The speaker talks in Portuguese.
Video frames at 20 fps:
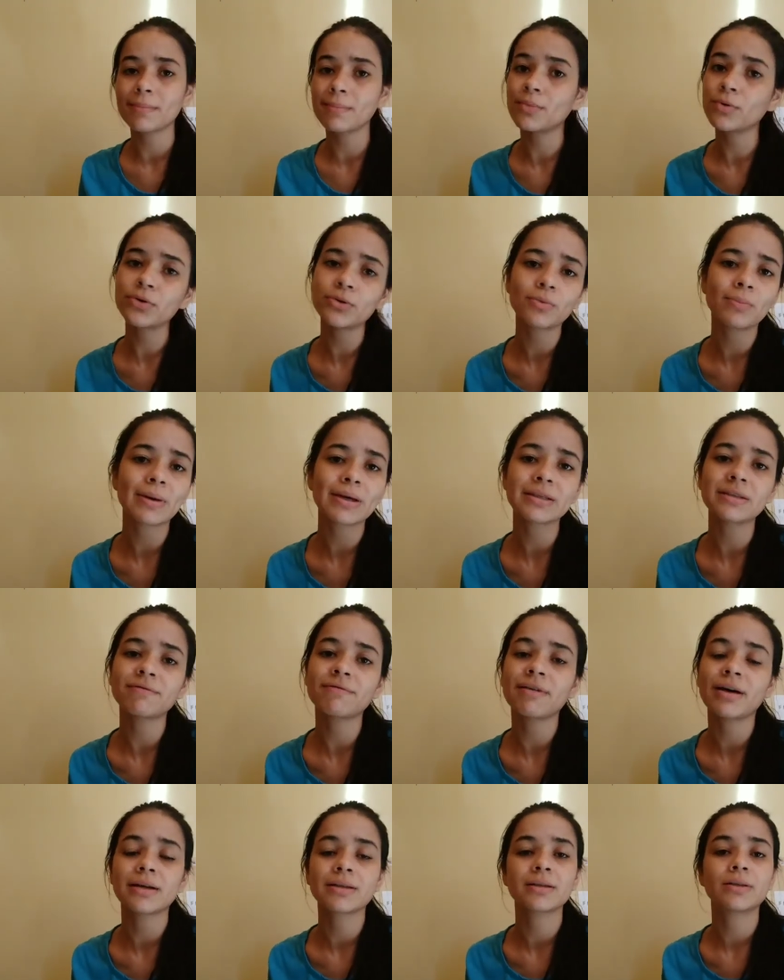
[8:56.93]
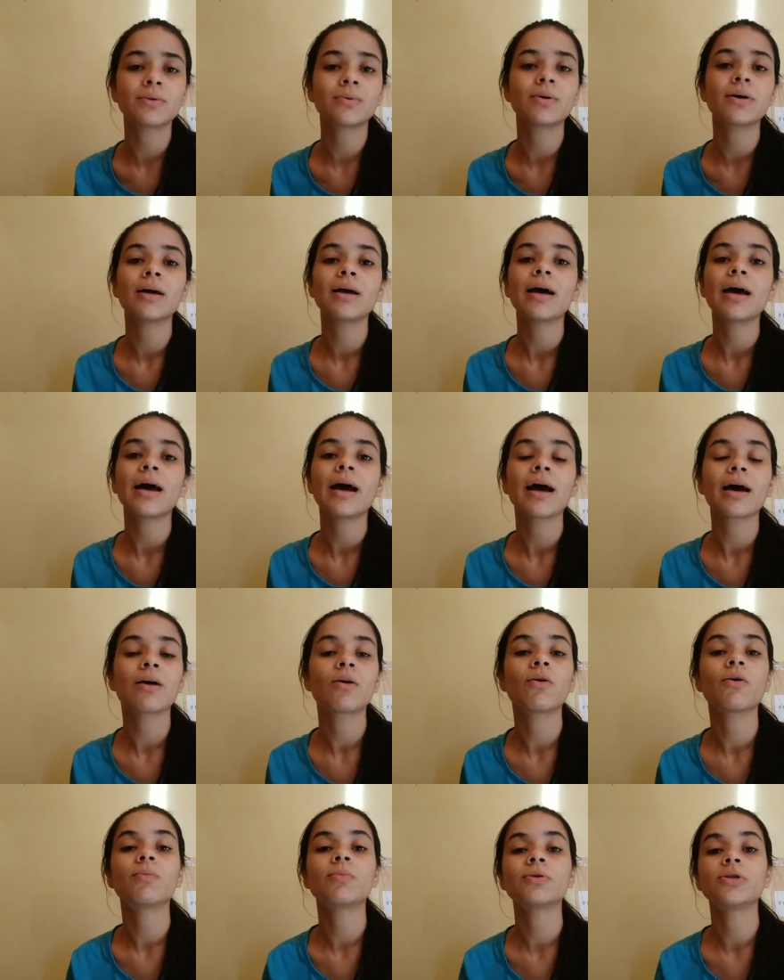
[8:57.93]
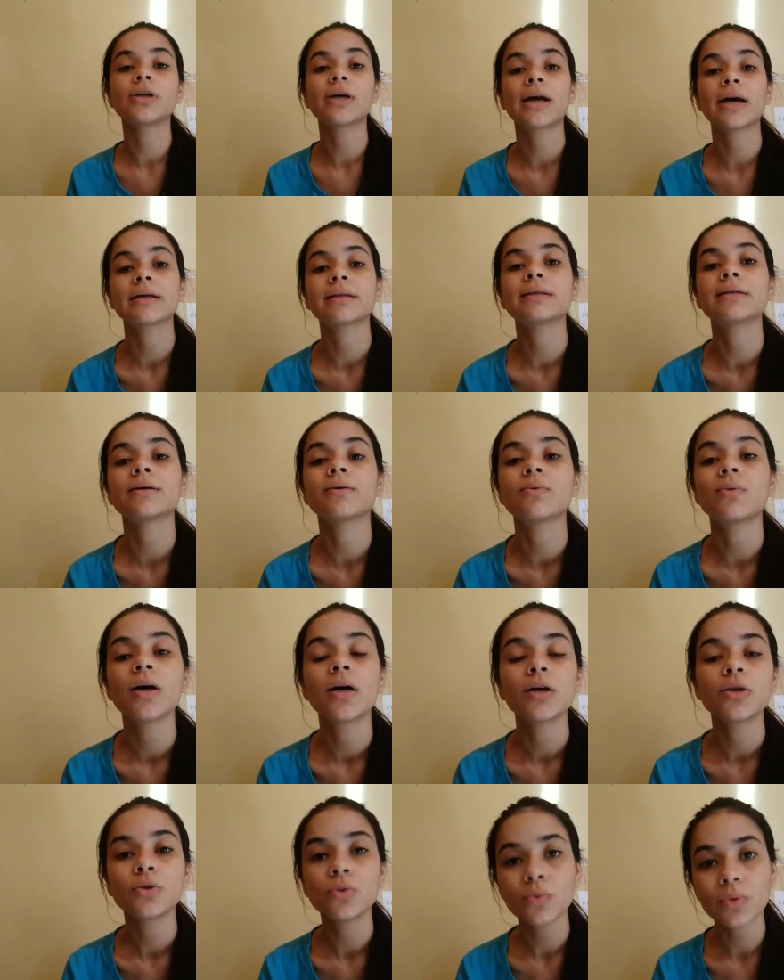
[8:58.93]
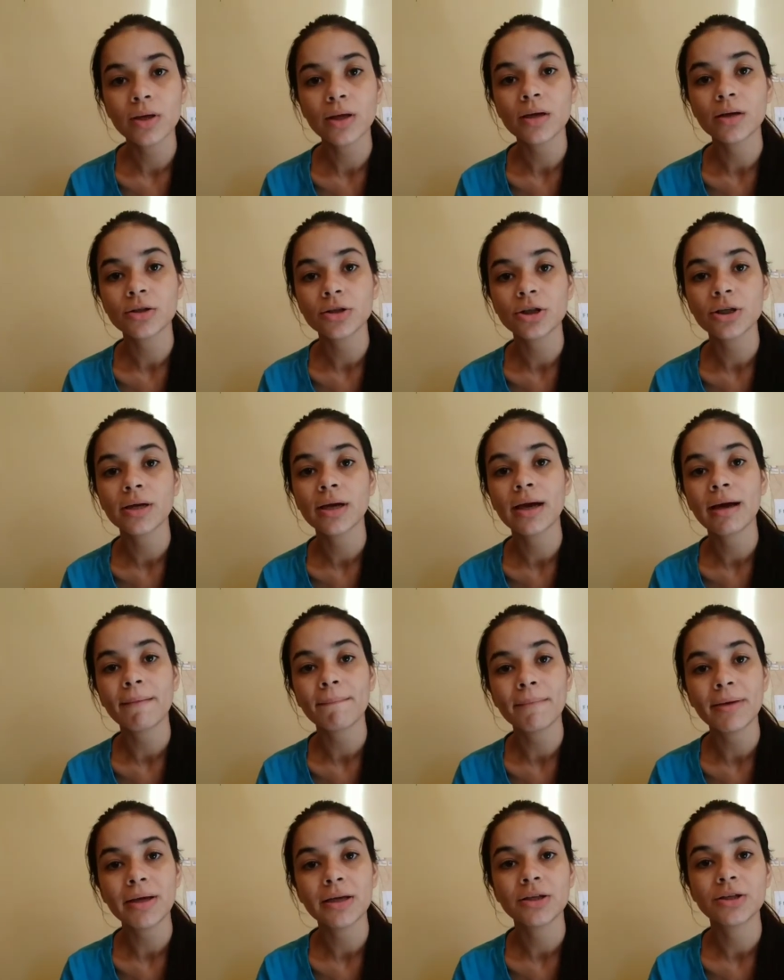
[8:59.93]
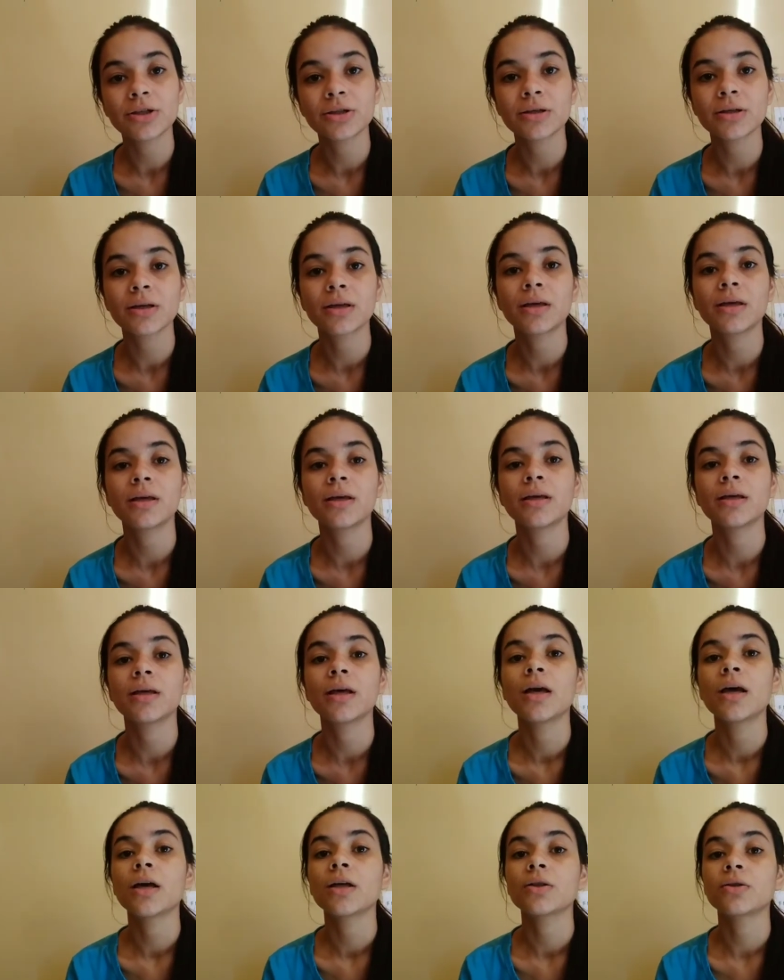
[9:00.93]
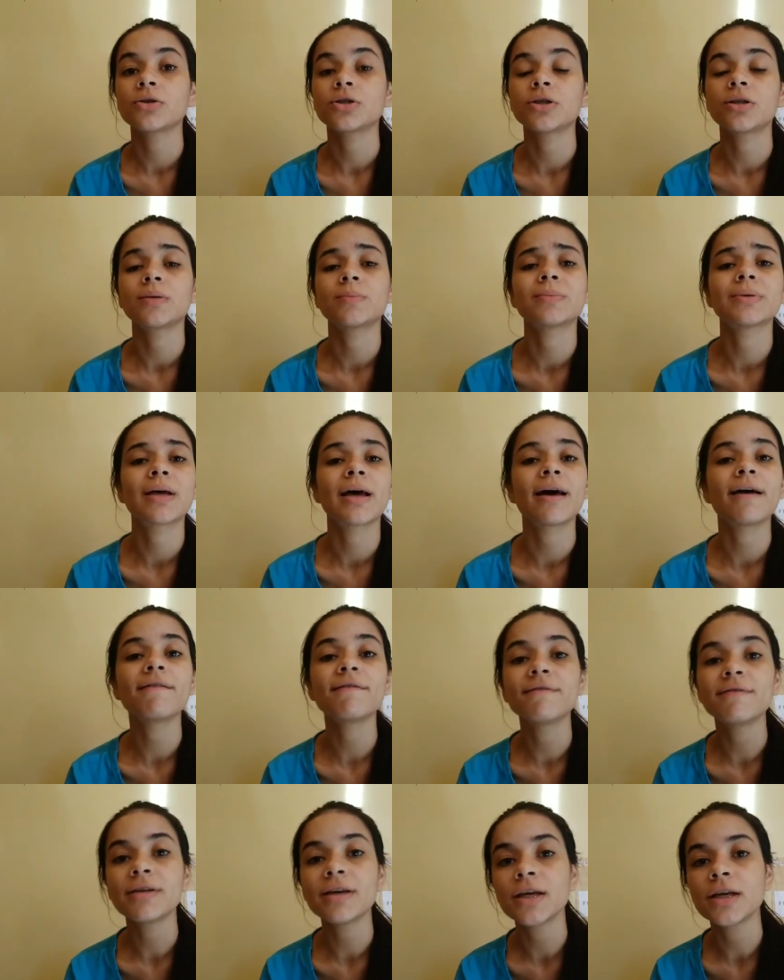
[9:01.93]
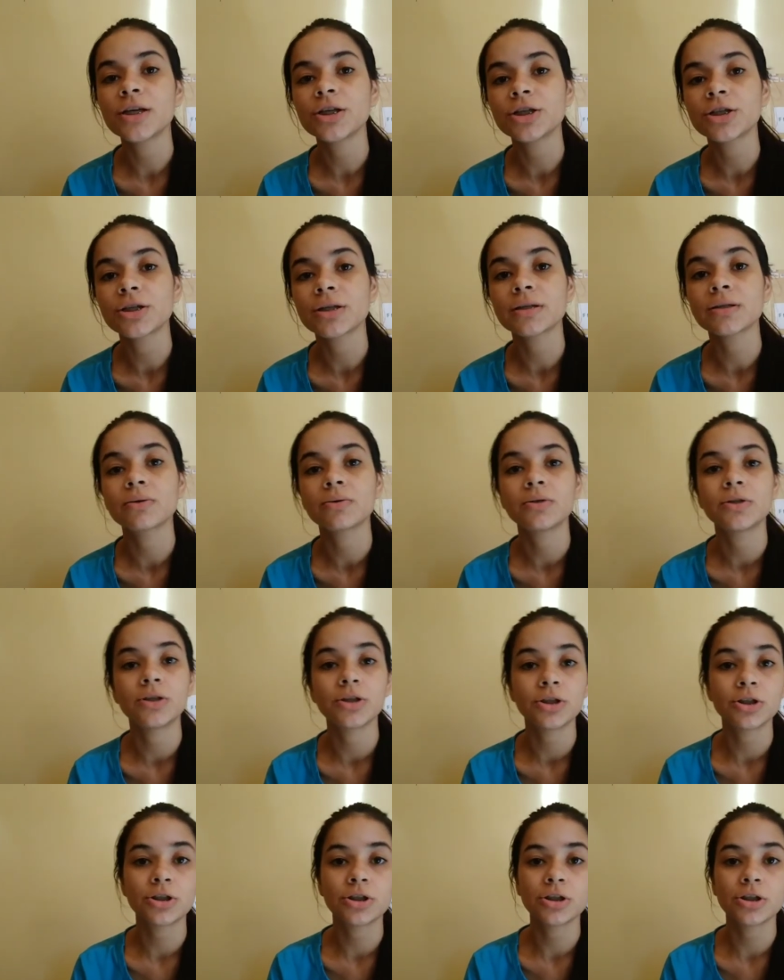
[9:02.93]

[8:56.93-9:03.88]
muito mais fácil a comunicação do que antigamente, que nós temos revistas hoje em